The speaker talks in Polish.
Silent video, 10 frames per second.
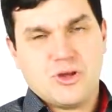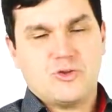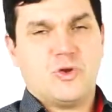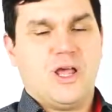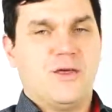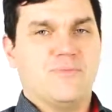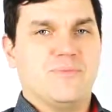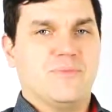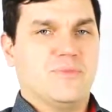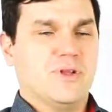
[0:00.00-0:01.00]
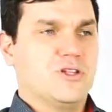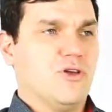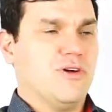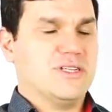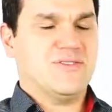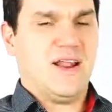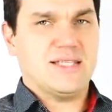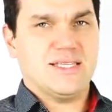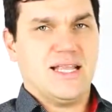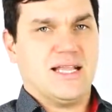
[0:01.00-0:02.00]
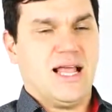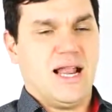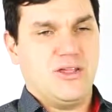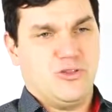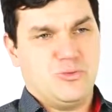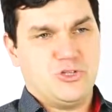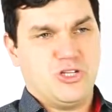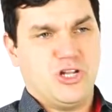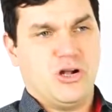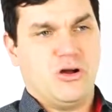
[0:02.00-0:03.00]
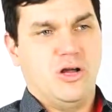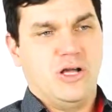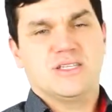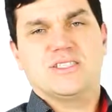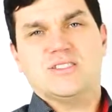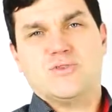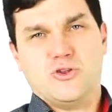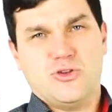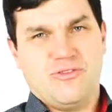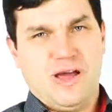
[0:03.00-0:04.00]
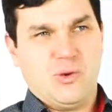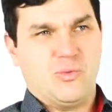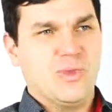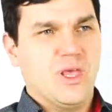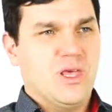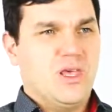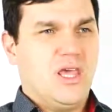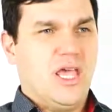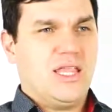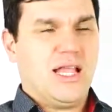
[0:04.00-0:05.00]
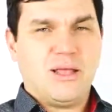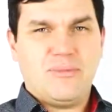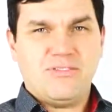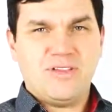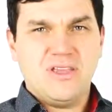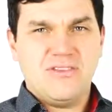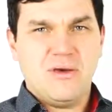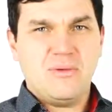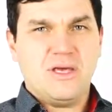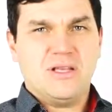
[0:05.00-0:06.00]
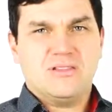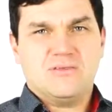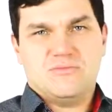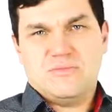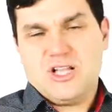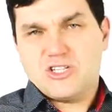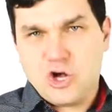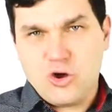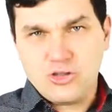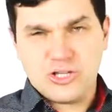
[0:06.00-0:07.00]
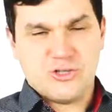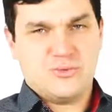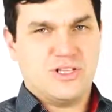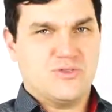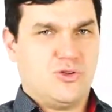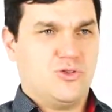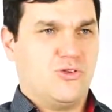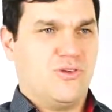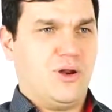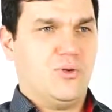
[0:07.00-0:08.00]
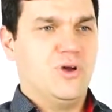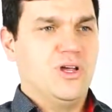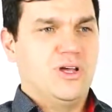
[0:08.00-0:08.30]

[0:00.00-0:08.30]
które mm, towar zwraca i tak dalej, to pisze tylko chce zwrot towaru. I tak naprawdę nie wiemy, Dlaczego one chcą ten zwrot towaru?